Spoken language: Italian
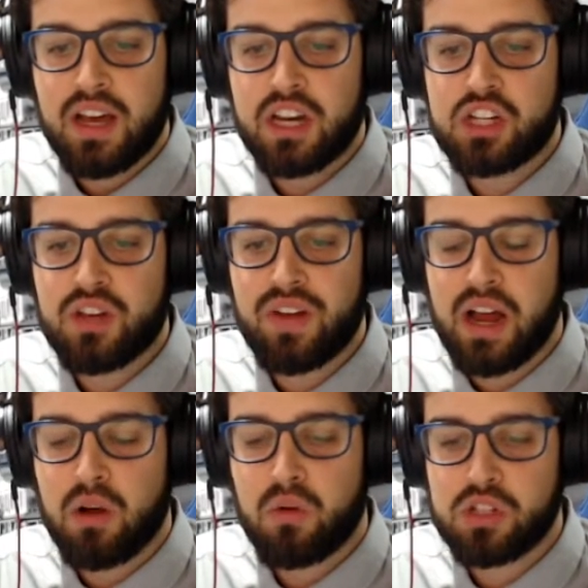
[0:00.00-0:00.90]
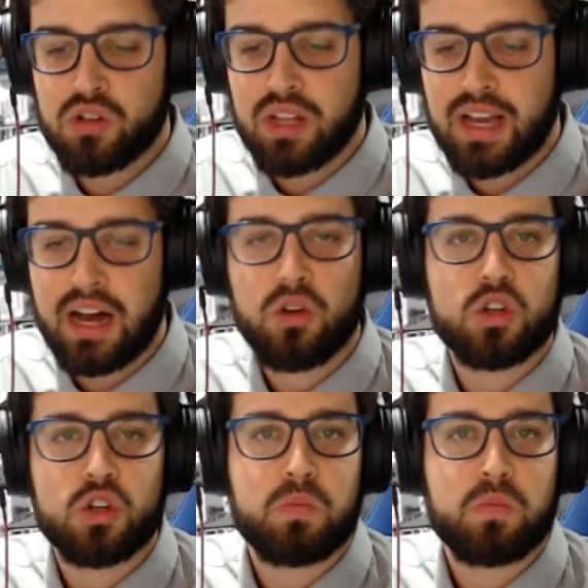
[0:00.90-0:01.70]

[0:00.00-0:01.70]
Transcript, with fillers: riceverà questo decalogo,